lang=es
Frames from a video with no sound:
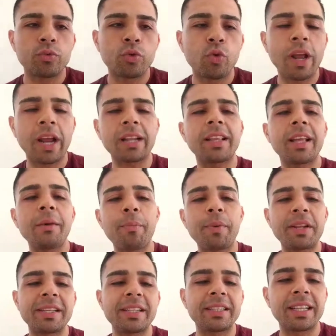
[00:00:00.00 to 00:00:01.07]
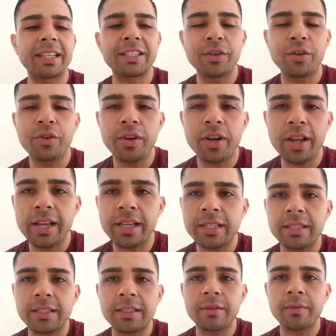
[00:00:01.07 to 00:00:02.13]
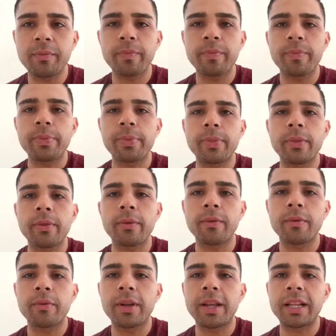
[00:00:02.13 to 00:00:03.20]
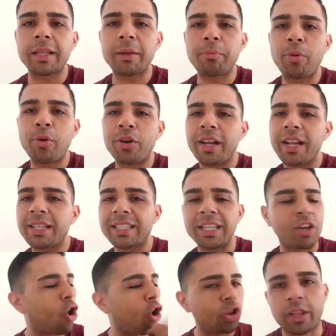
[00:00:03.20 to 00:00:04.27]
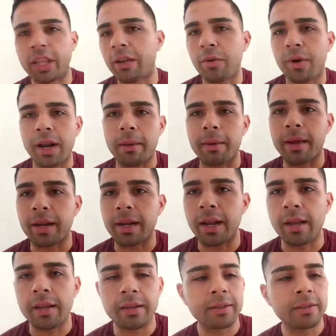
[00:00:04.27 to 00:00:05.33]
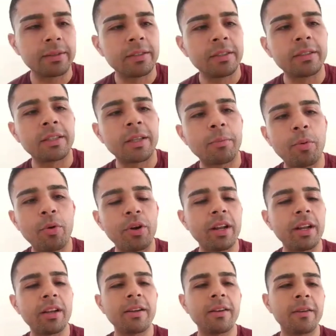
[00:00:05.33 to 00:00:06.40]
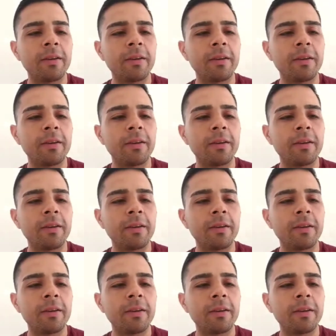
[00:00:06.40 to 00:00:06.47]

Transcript: su carta de presentación es que te pone psicótico a la verga. Te ponen.